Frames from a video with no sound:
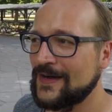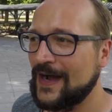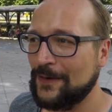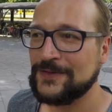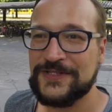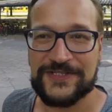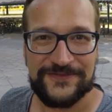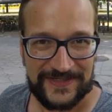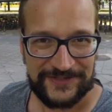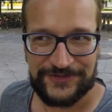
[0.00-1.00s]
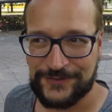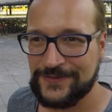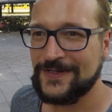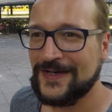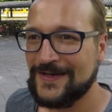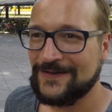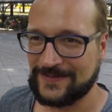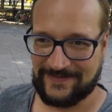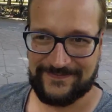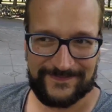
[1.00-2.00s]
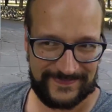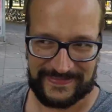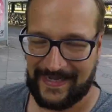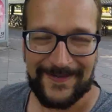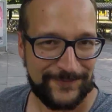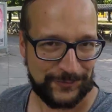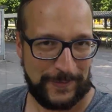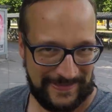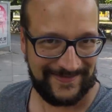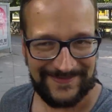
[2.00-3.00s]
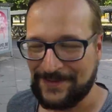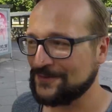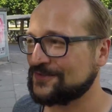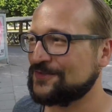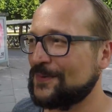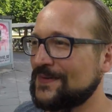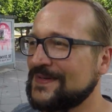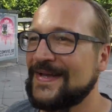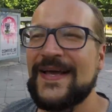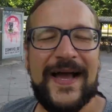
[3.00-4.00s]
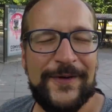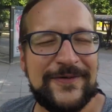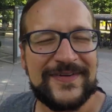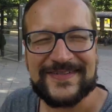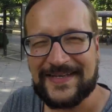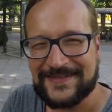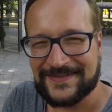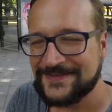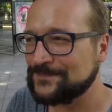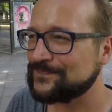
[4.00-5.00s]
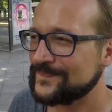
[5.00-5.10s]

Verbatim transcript: Auch nicht Vecchio oder ja, so ähnlich ausgesprochen. Irgendwas anderes.